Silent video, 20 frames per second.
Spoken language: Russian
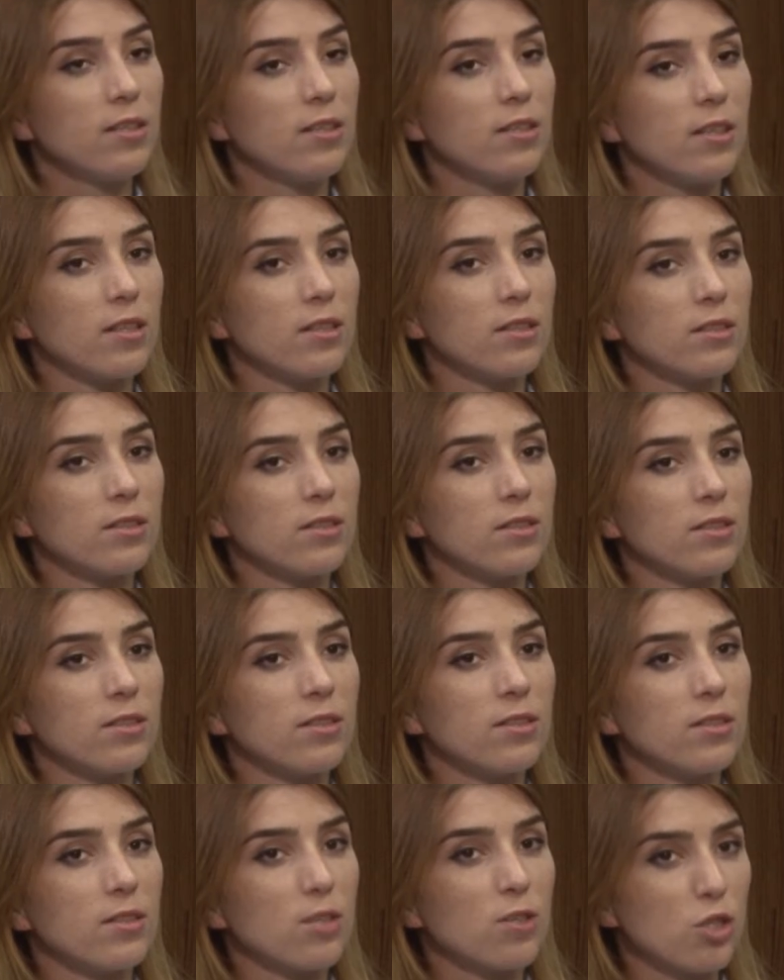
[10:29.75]
Так,
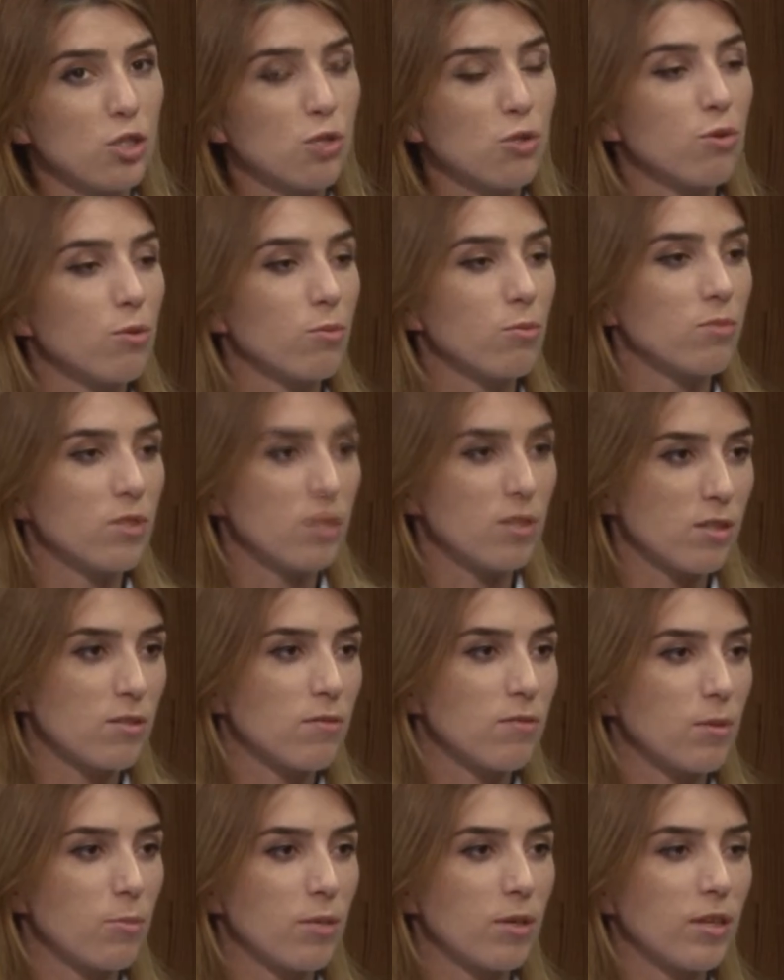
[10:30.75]
э, режиссер,
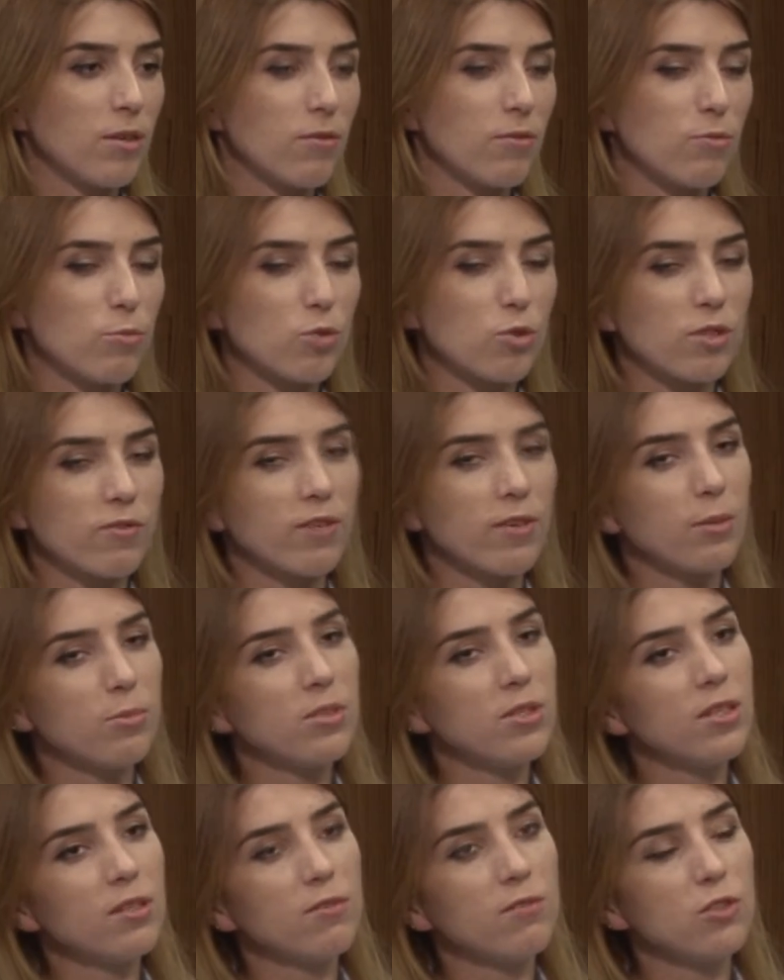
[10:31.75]
естественно, Ибрагимов Мустафа
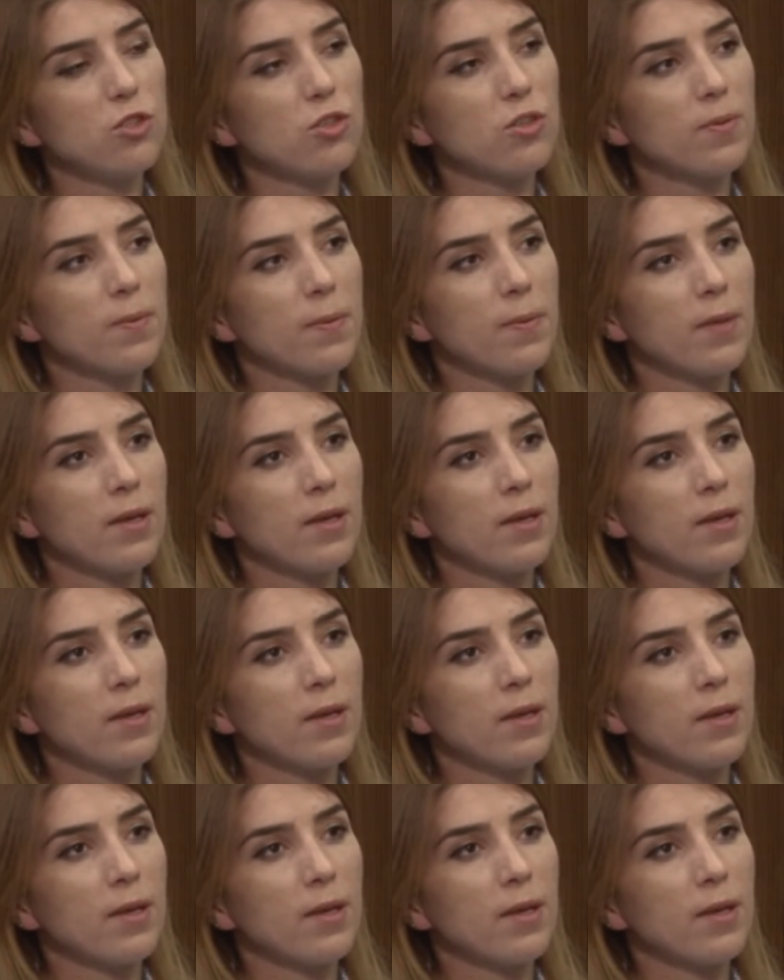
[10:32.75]
Абдеевич.